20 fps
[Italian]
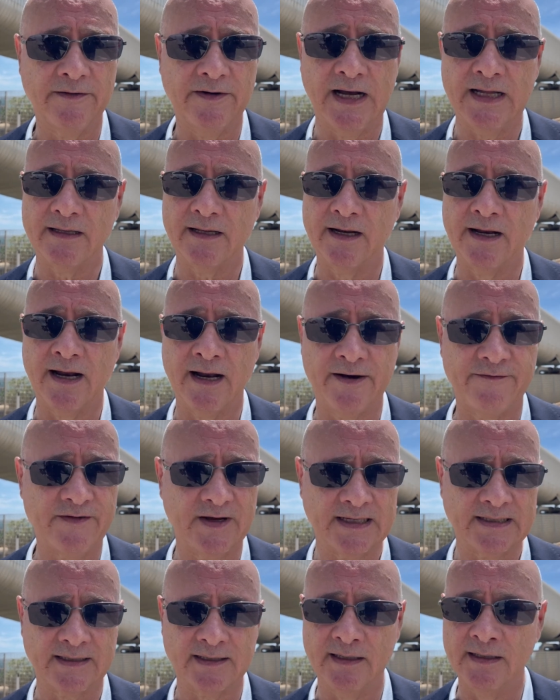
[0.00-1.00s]
avanti nella
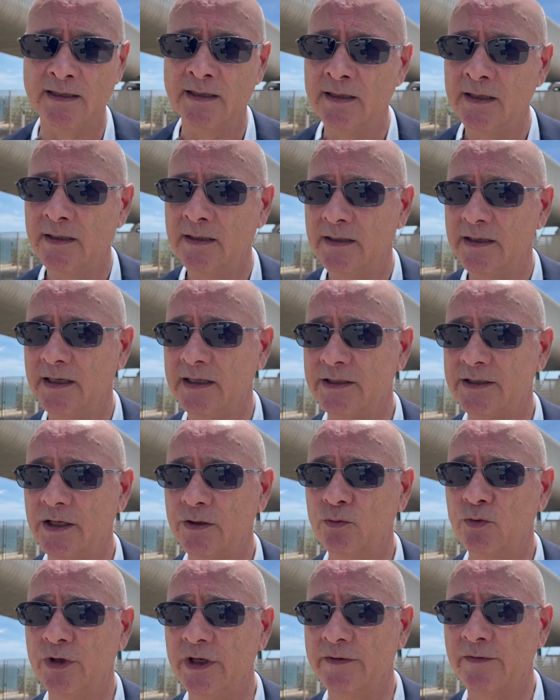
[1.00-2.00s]
fase
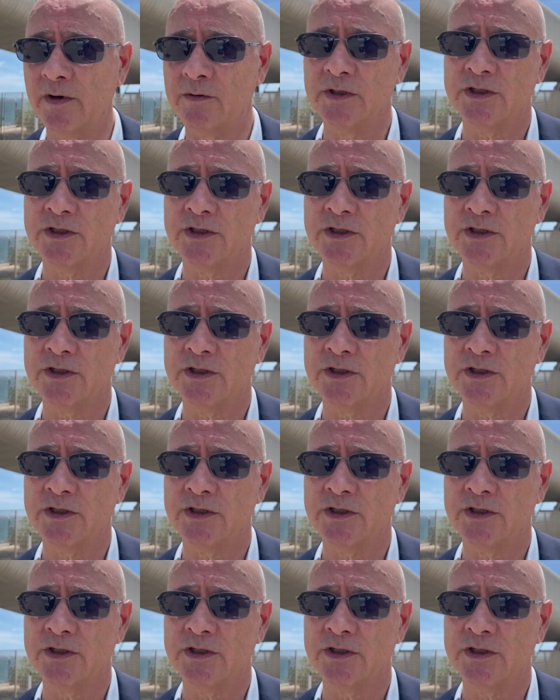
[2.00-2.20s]
esecutiva.